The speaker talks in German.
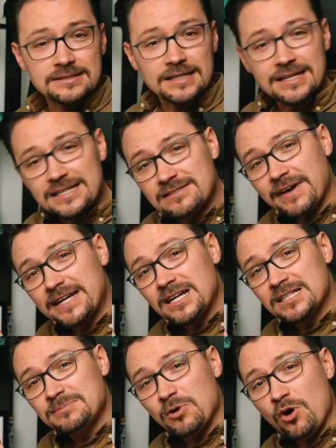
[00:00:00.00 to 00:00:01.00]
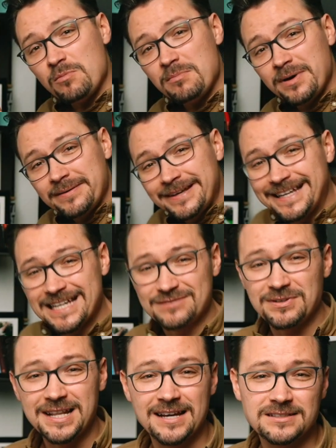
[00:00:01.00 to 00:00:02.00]
seht ihr diesen Weihnachtsbaum? Es
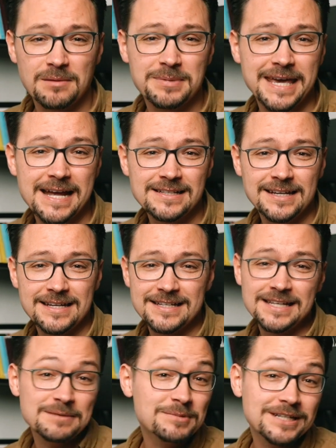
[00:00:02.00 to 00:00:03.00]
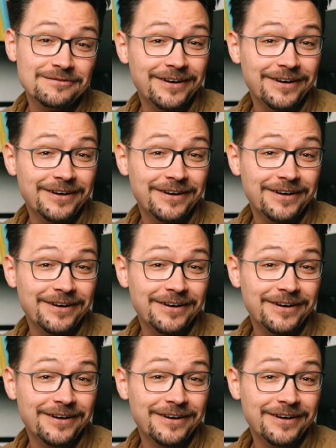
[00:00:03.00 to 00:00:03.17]
wird langsam kälter. Ich liebe die